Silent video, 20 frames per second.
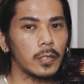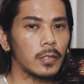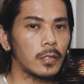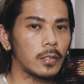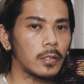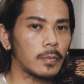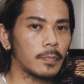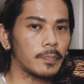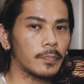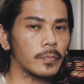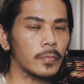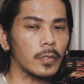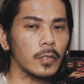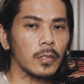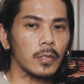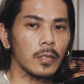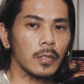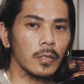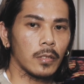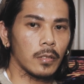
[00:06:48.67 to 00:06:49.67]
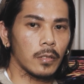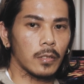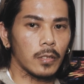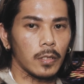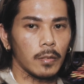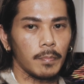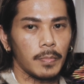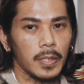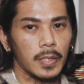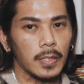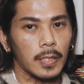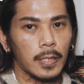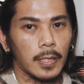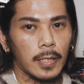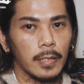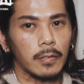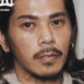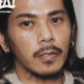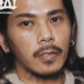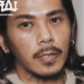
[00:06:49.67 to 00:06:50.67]
す、え備前
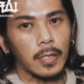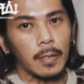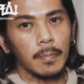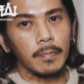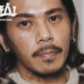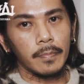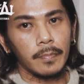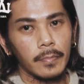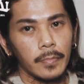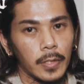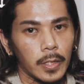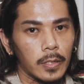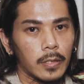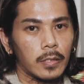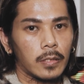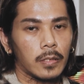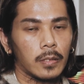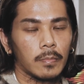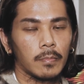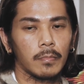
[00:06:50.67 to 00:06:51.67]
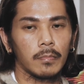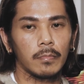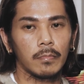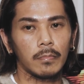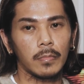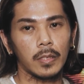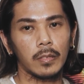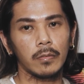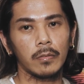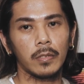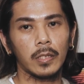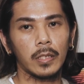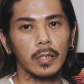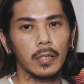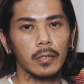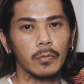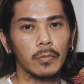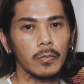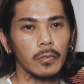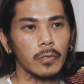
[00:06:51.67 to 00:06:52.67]
淳さんです、まあ、この方
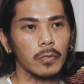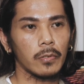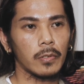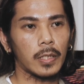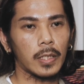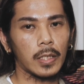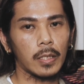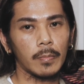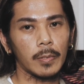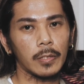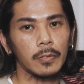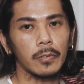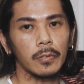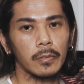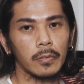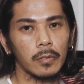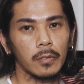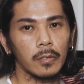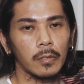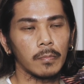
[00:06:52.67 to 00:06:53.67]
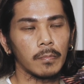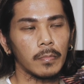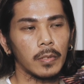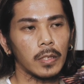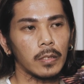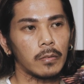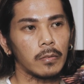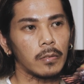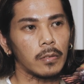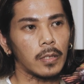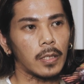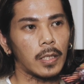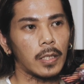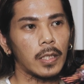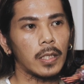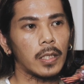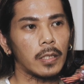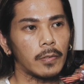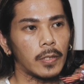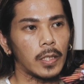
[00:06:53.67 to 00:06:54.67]
は東京の中目黒とあと
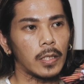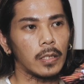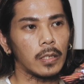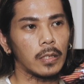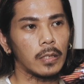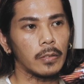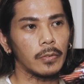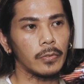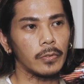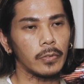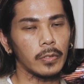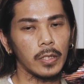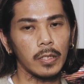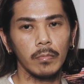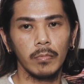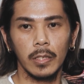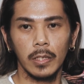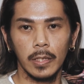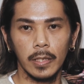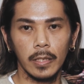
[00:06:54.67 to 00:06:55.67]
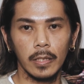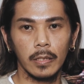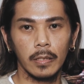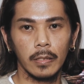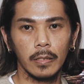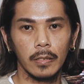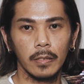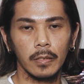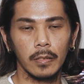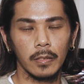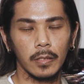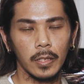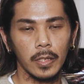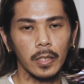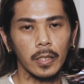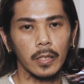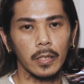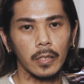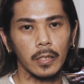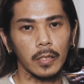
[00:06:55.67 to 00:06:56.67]
神奈川の海老名
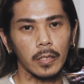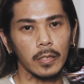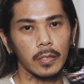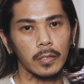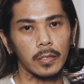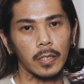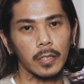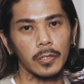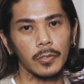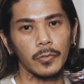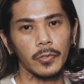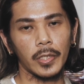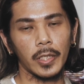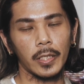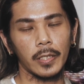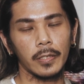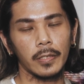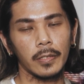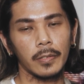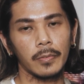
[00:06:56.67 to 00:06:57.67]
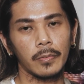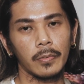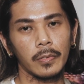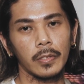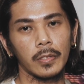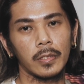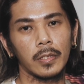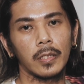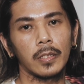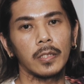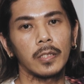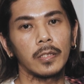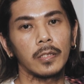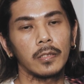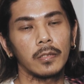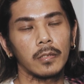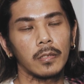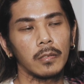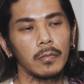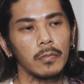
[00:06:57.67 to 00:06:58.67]
で、えスタジオをやられてる堀内さんなんで
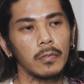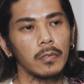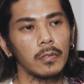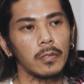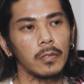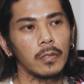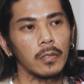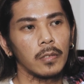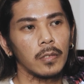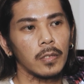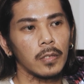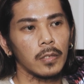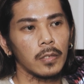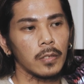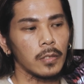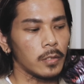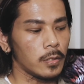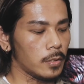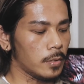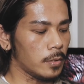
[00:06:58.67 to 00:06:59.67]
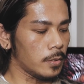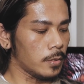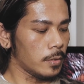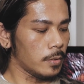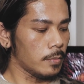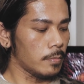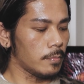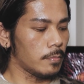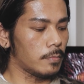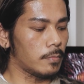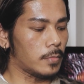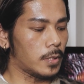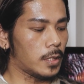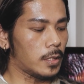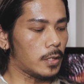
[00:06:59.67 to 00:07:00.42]
すけどま